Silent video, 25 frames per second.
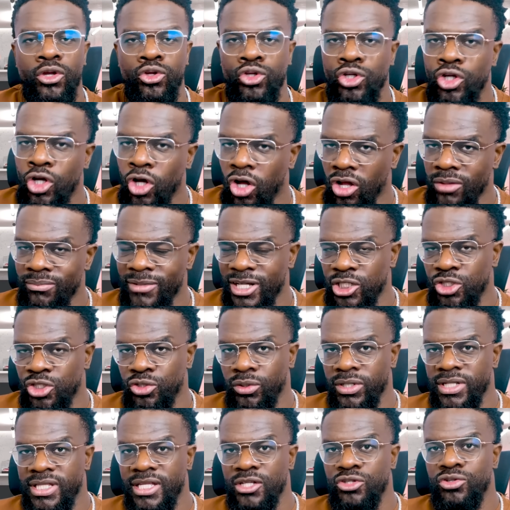une grande
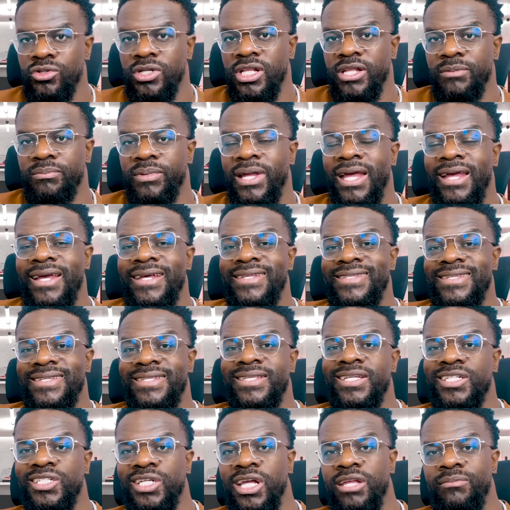majorité du clip. C'est
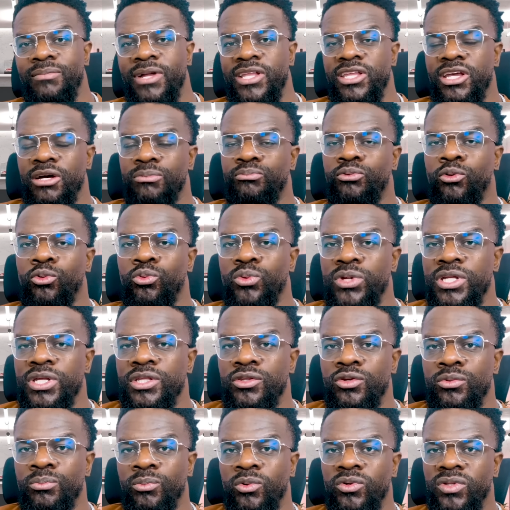déjà une manière pour lui
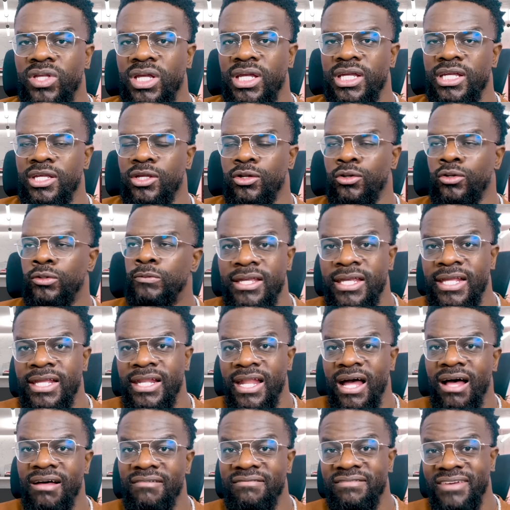de montrer qu'il
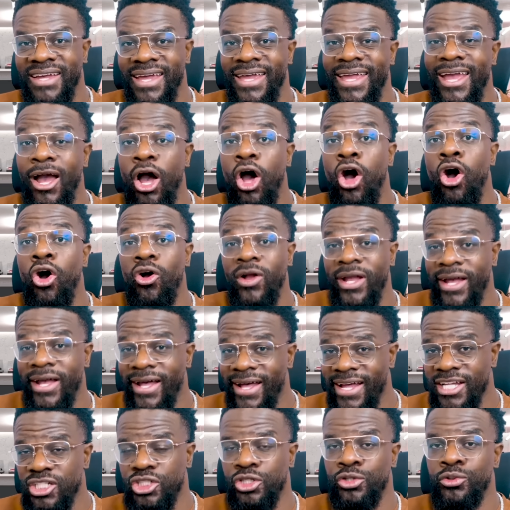a un vrai
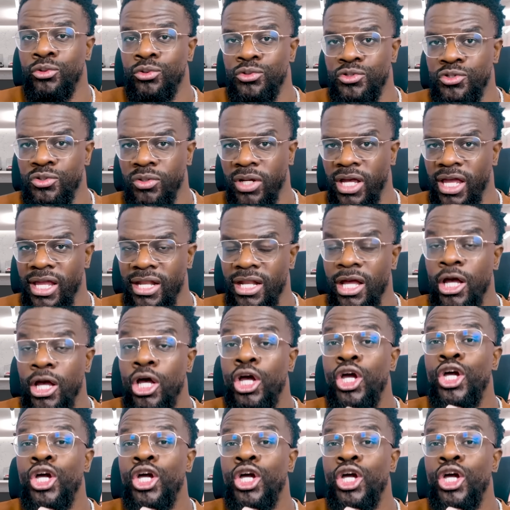ancrage culturel,